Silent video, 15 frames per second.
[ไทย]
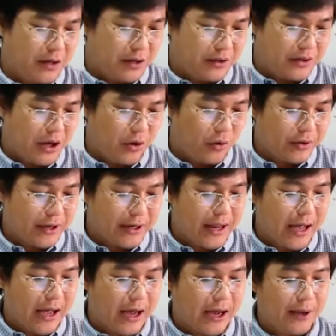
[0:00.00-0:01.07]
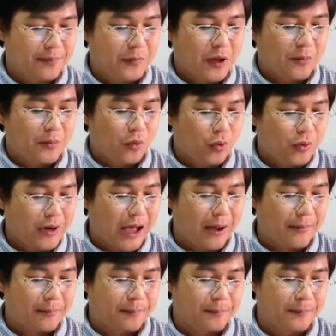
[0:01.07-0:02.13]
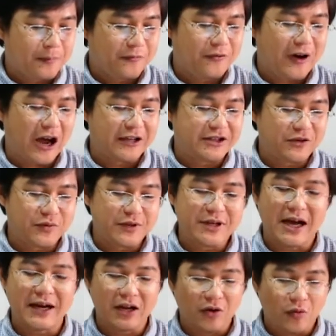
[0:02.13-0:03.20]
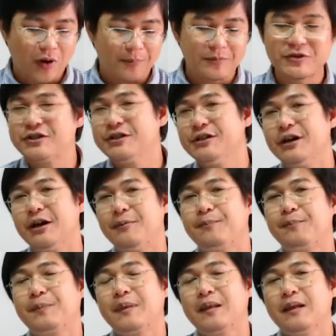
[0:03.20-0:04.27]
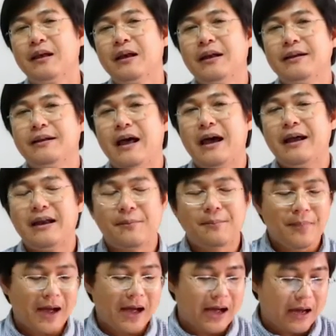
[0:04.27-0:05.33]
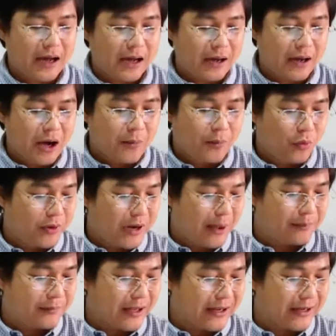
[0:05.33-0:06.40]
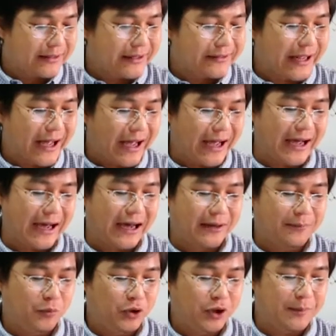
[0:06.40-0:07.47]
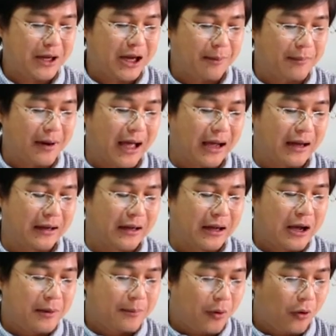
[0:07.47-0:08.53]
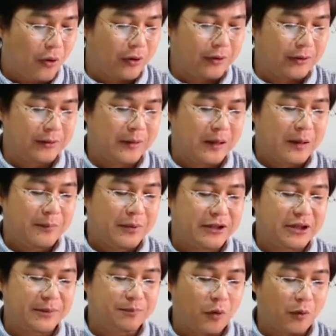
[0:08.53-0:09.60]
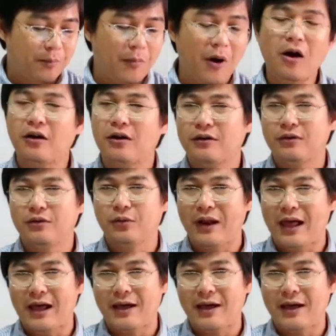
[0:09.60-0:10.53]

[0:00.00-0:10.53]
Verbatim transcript: เยโฮยาดาผู้นำฝ่ายจิตวิญญาณแห่งความเชื่อ ได้นำพาผู้นำทางทหารผู้ที่มีกำลังพลเพื่อจะปกป้องดูแล